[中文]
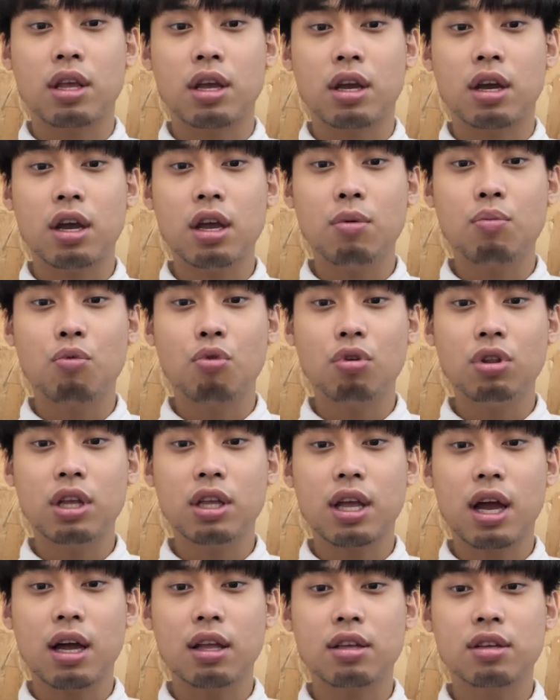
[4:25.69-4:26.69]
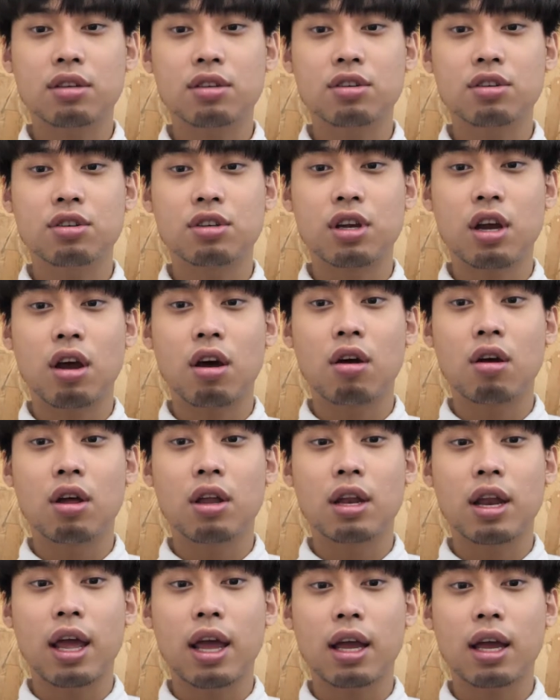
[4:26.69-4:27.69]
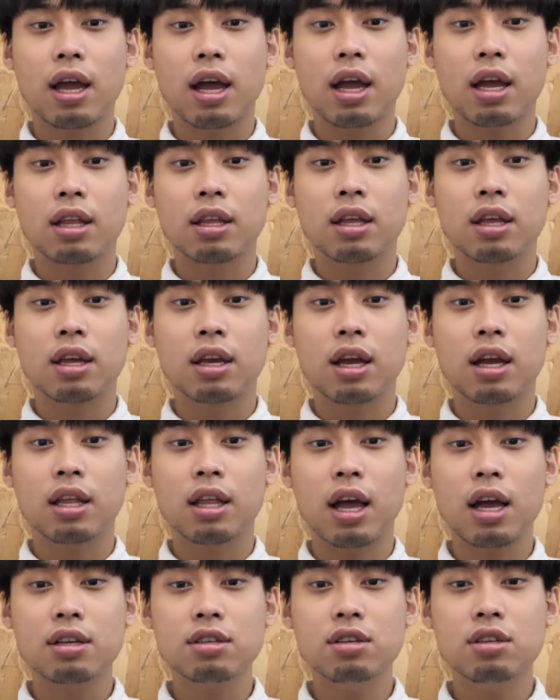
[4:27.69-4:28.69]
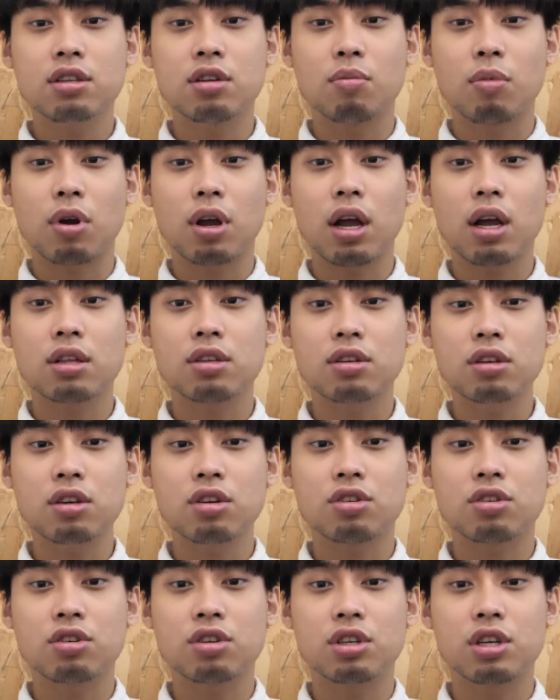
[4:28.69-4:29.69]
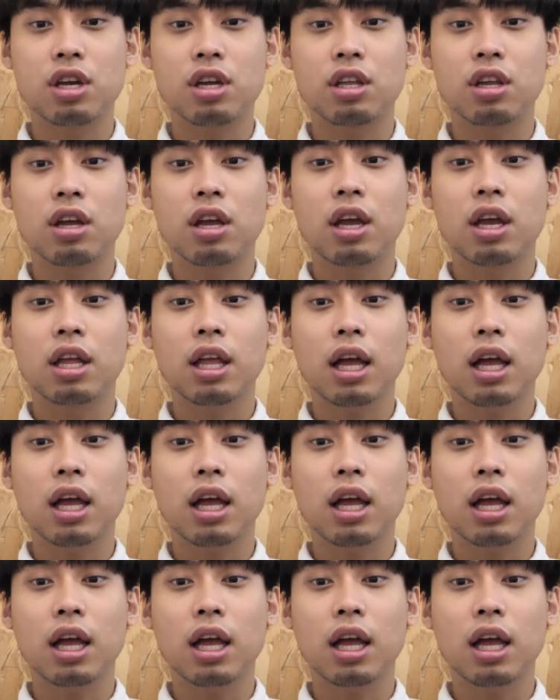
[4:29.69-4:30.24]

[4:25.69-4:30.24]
你可以模拟他的视角来看看他是怎么看这个世界的，